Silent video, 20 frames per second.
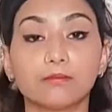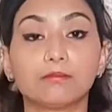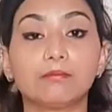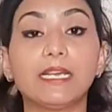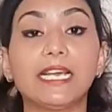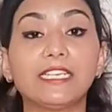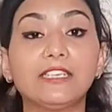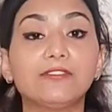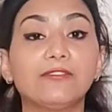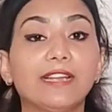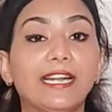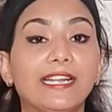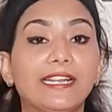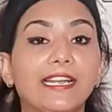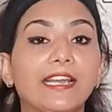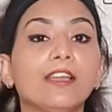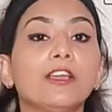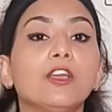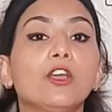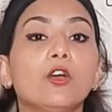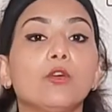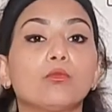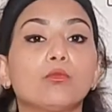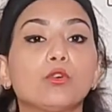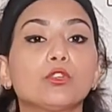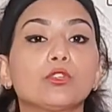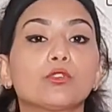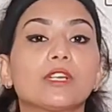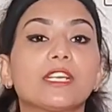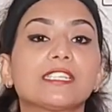बेली फैट है
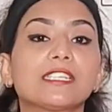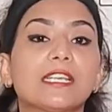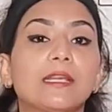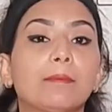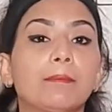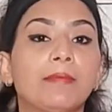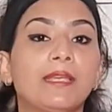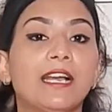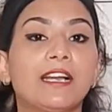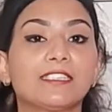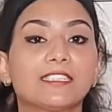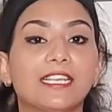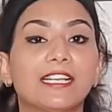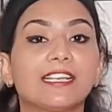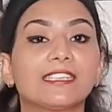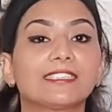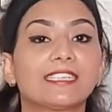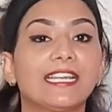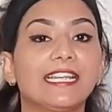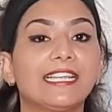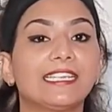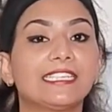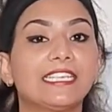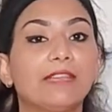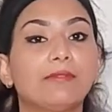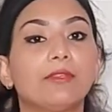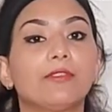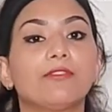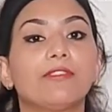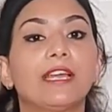वो थोड़ा सेप में आ जाएगा इसका एक ये
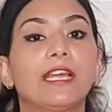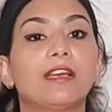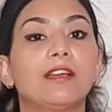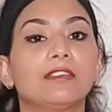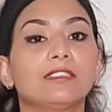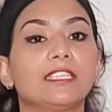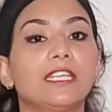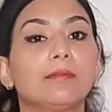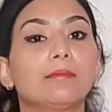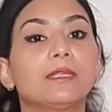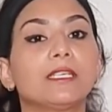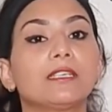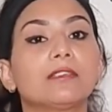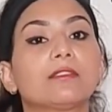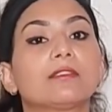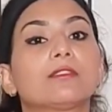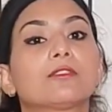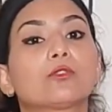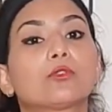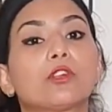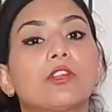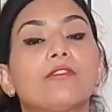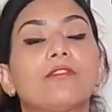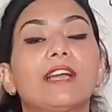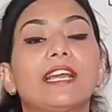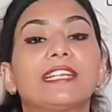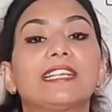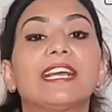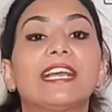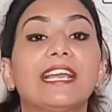भी ये भी थोड़ा
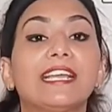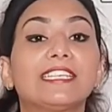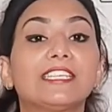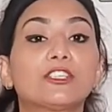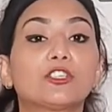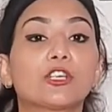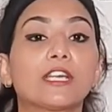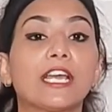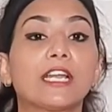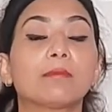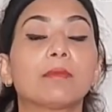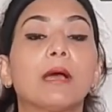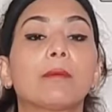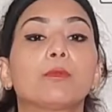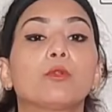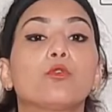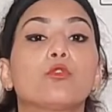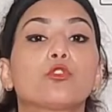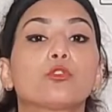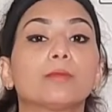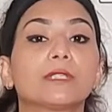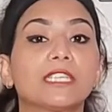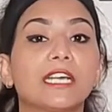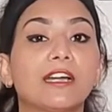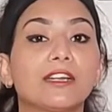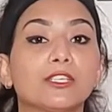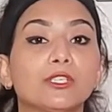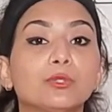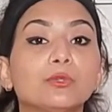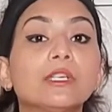फ़ायदा है ये तो खैर मैं आप लोगों को बता
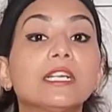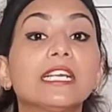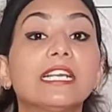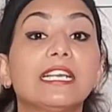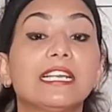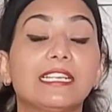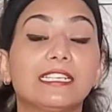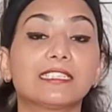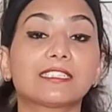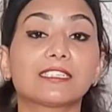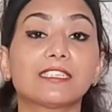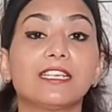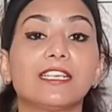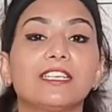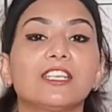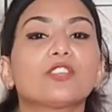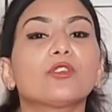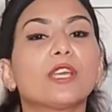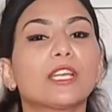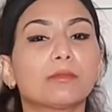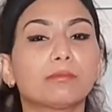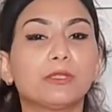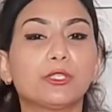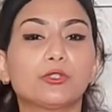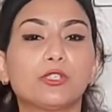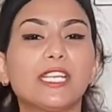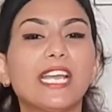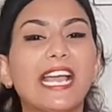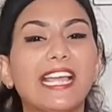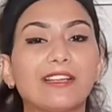रही हूँ इसलिए ये तो एक
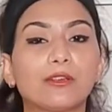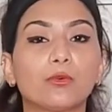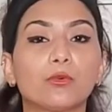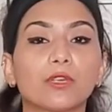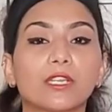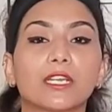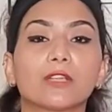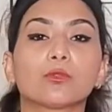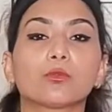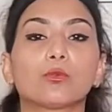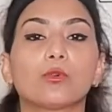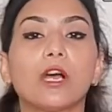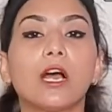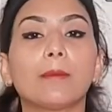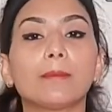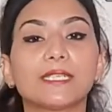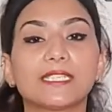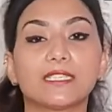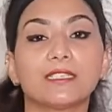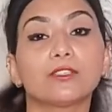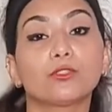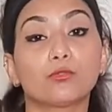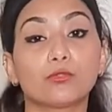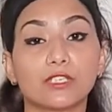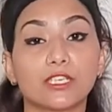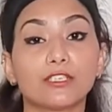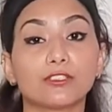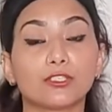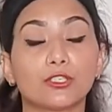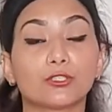ब्यूटी हैक हो गया तो आप इसे यूज़
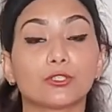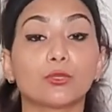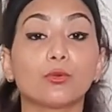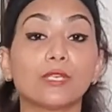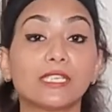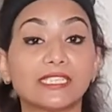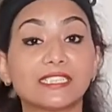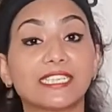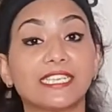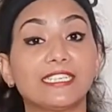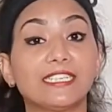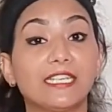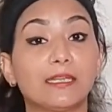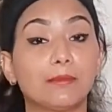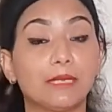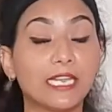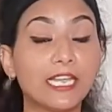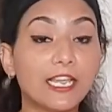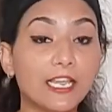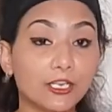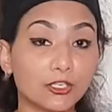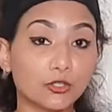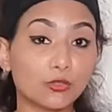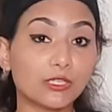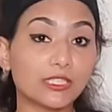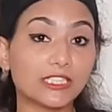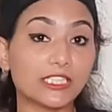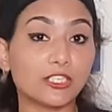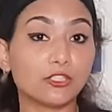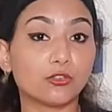कर सकते हो इसके लिए भी क्योंकि
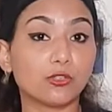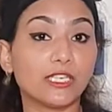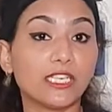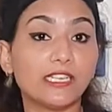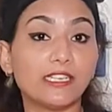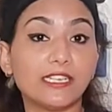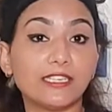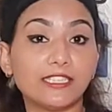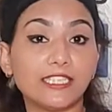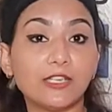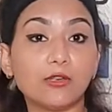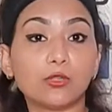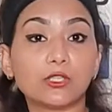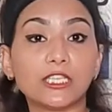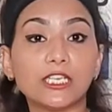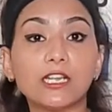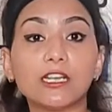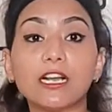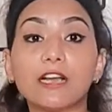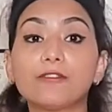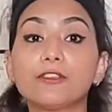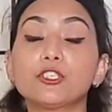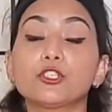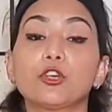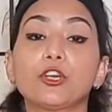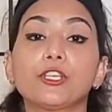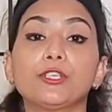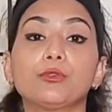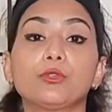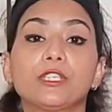इसकी जो ये ये होती है ना काफ़ी
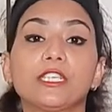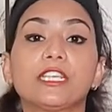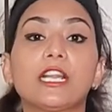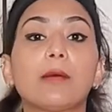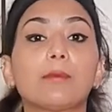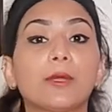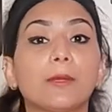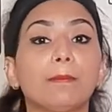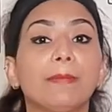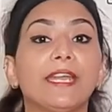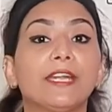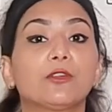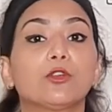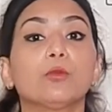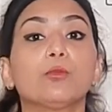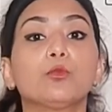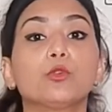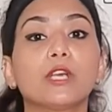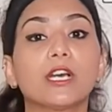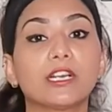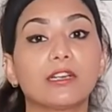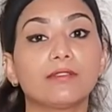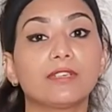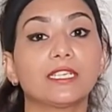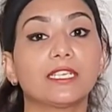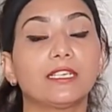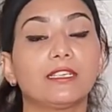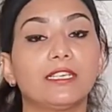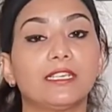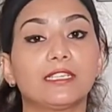चौड़ी होती है तो आपके पेट को पूरा कवर
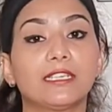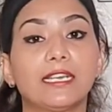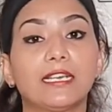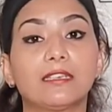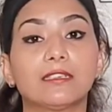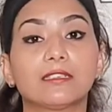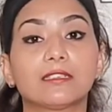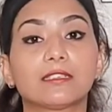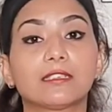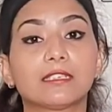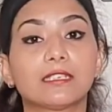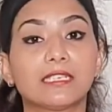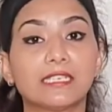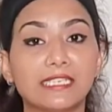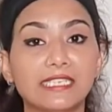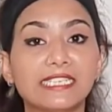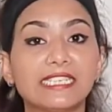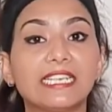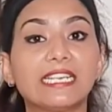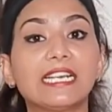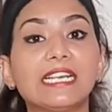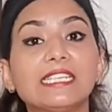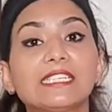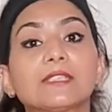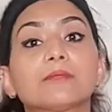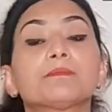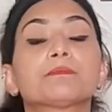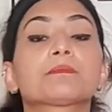कर लेता है ठीक है गाइस